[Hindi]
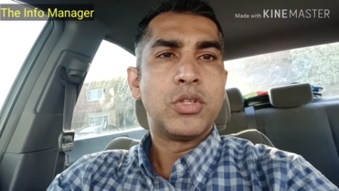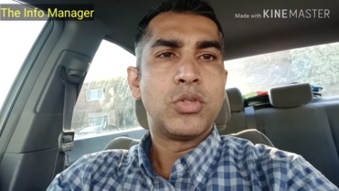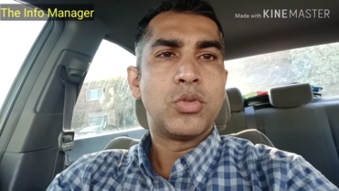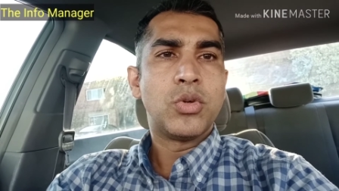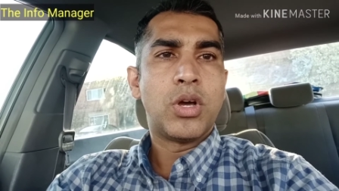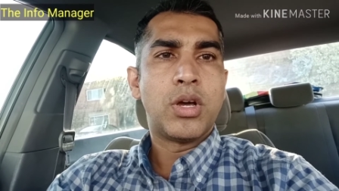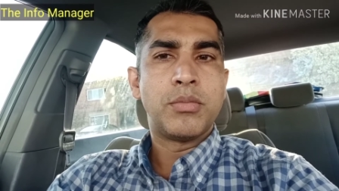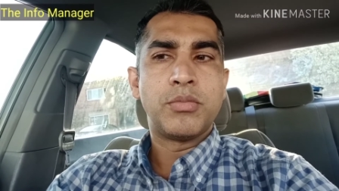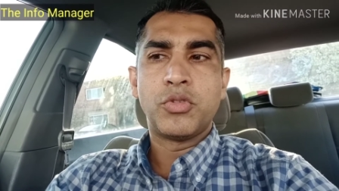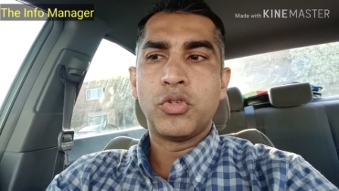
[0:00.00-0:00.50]
तो
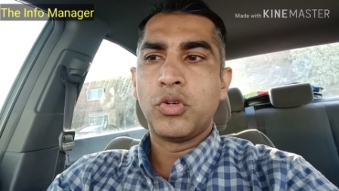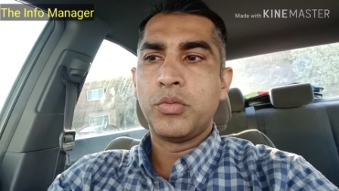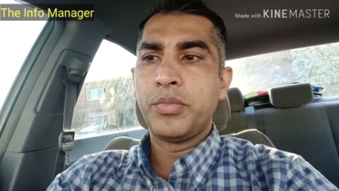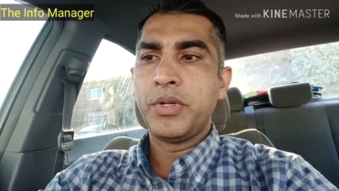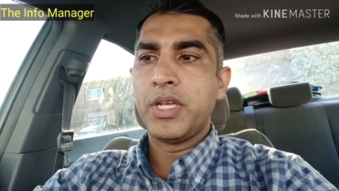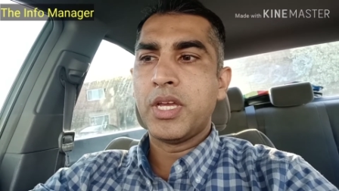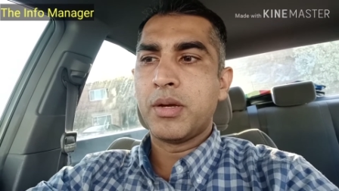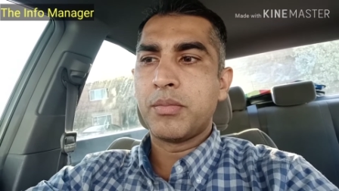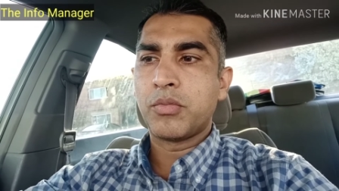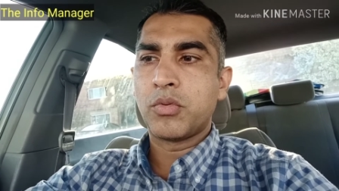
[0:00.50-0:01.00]
आप जो
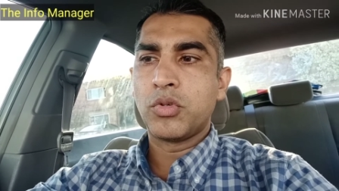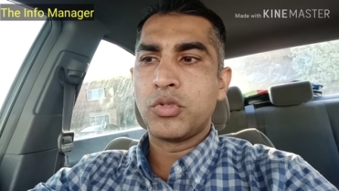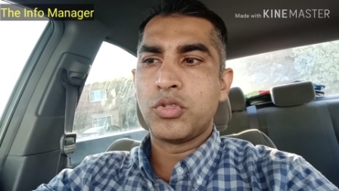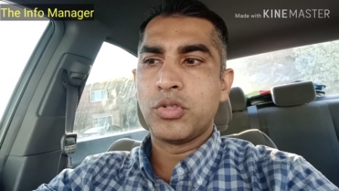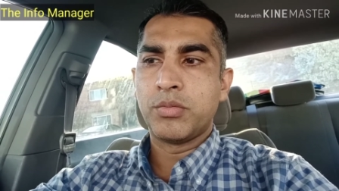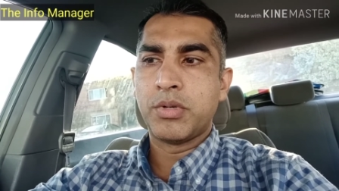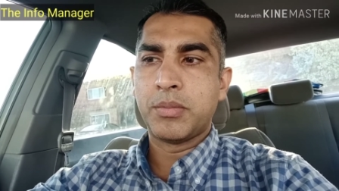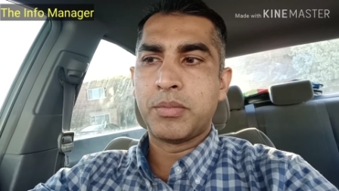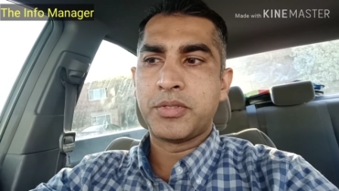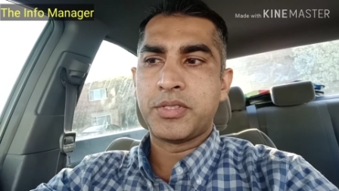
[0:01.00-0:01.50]
भी आपको
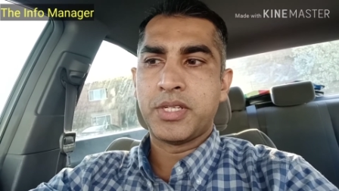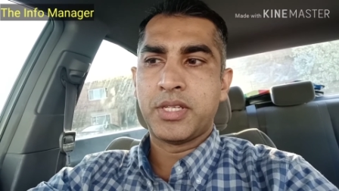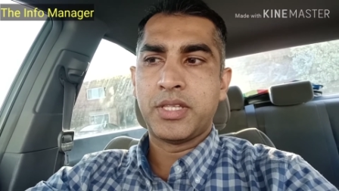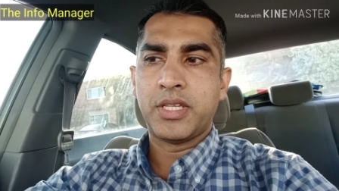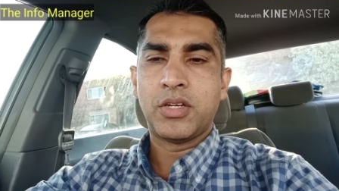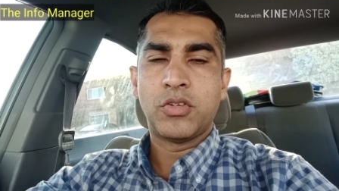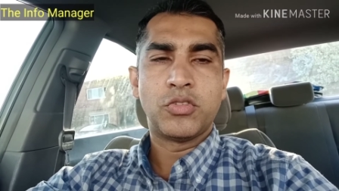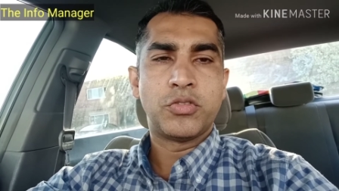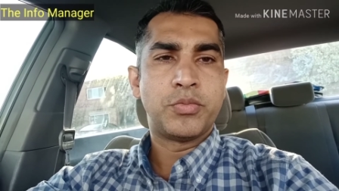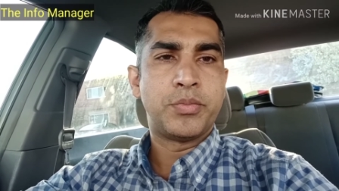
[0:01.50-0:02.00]
शोभा पसंद
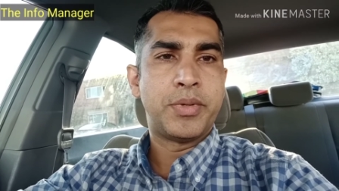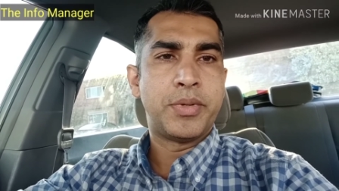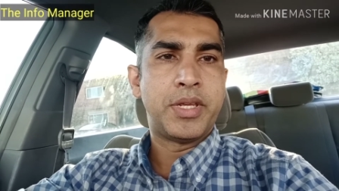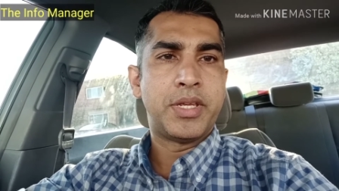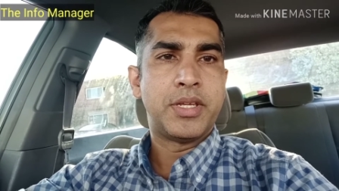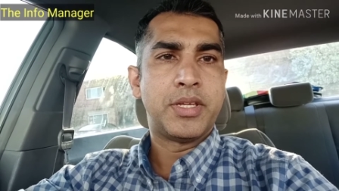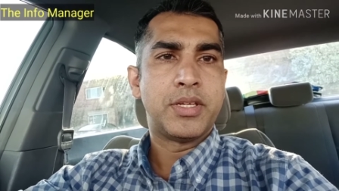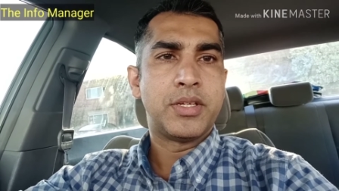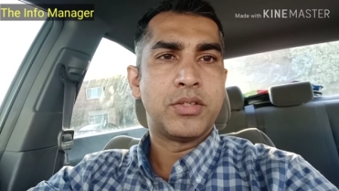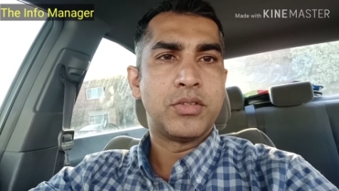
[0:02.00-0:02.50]
है उसमें
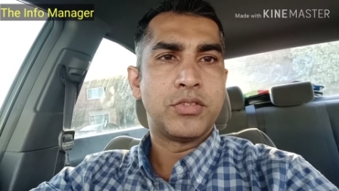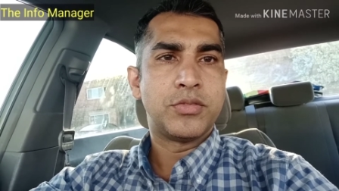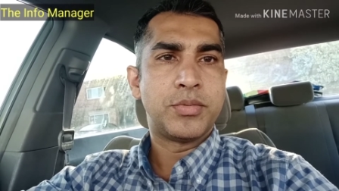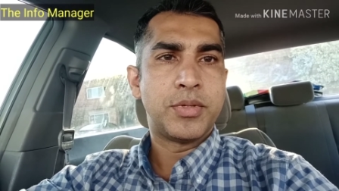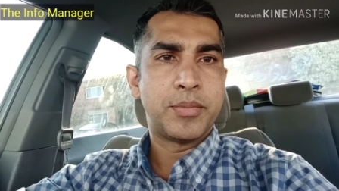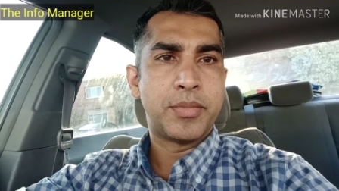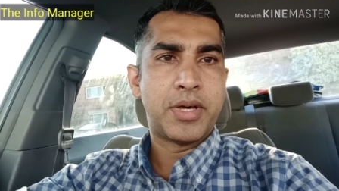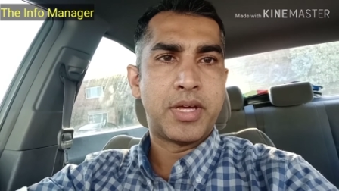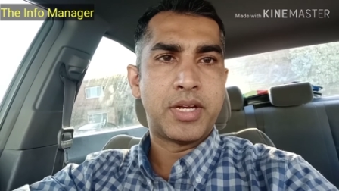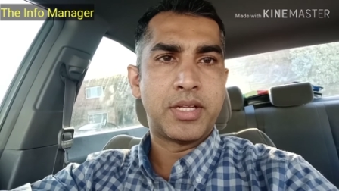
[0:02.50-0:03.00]
उस पर
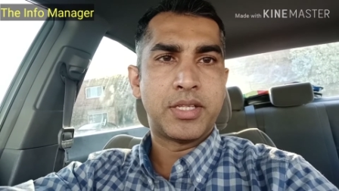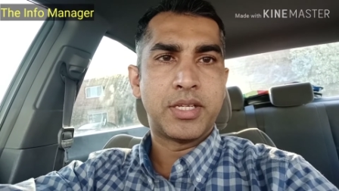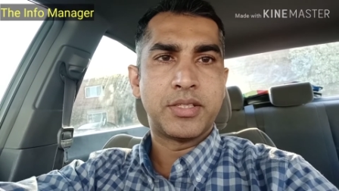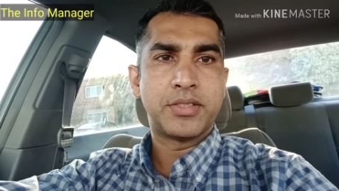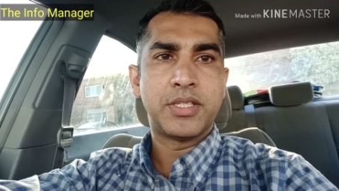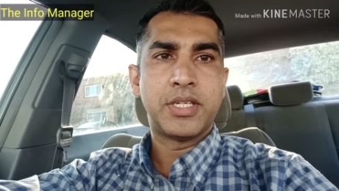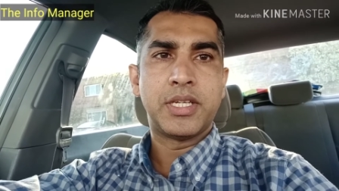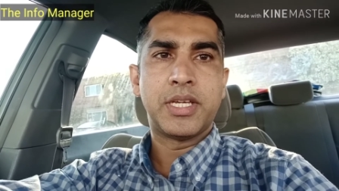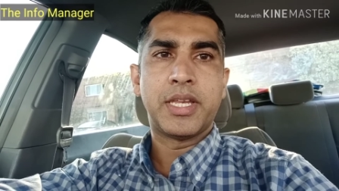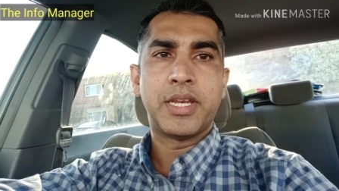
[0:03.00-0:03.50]
महारत
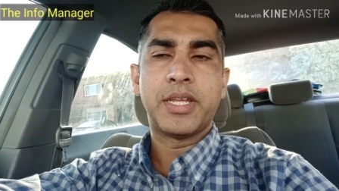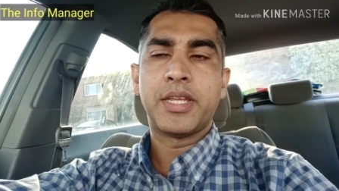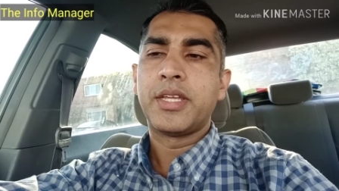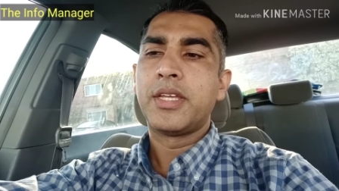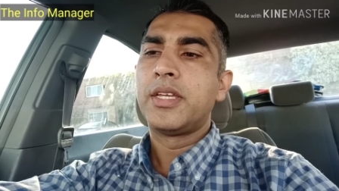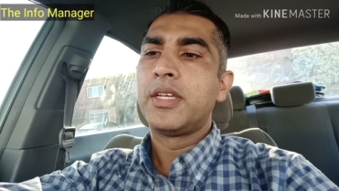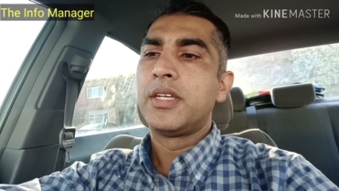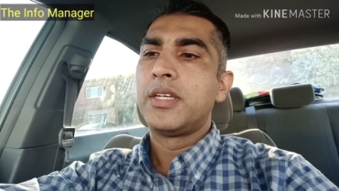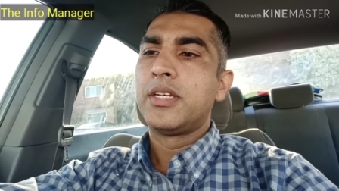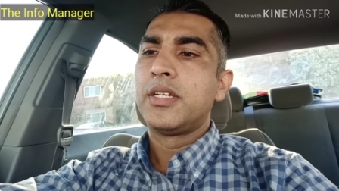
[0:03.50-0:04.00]
हासिल करें
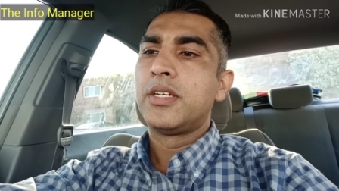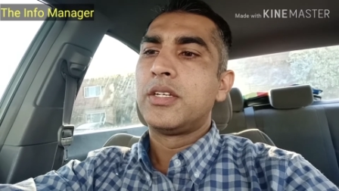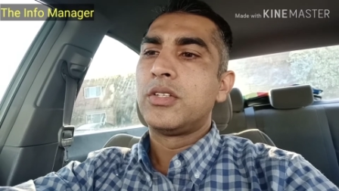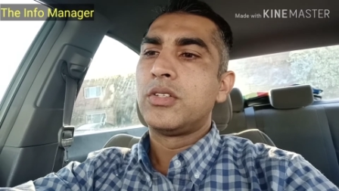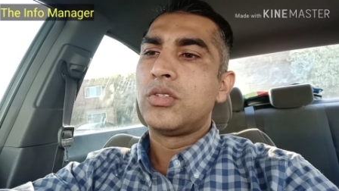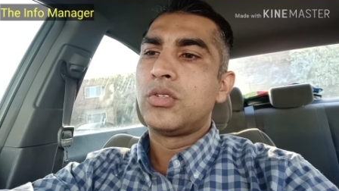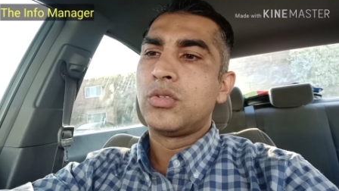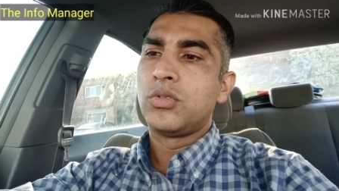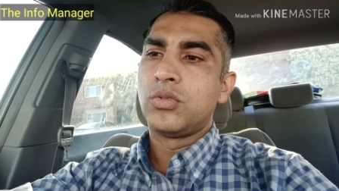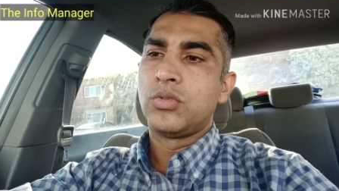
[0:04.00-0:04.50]

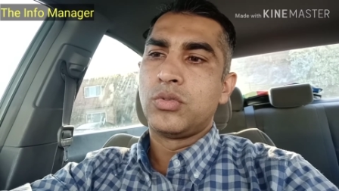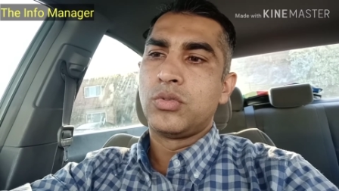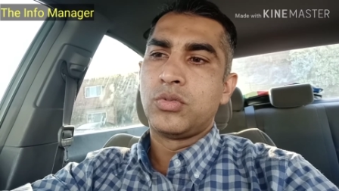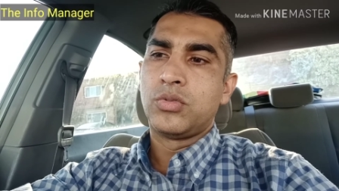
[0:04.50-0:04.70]
तो